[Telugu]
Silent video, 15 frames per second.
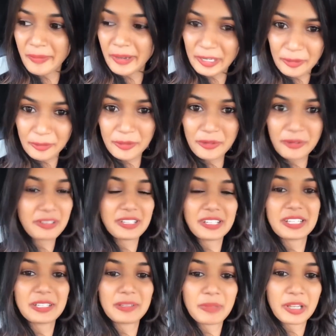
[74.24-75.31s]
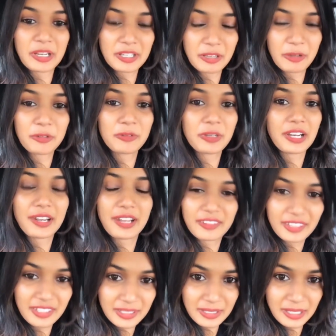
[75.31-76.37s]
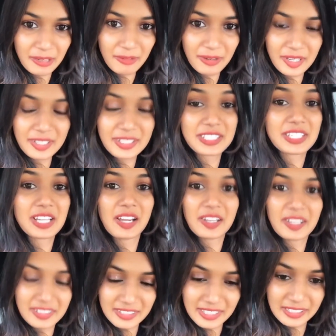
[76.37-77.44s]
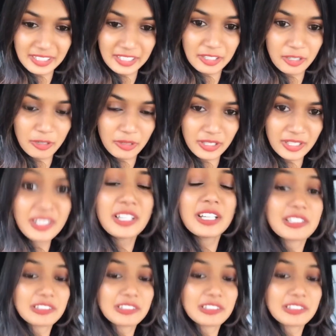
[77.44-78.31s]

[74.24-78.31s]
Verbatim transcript: మన ఊరోళ్ళని మన టౌన్ వాళ్ళని అందరినీ కలవడానికి చాలా ఎక్సైటెడ్గా ఉన్నా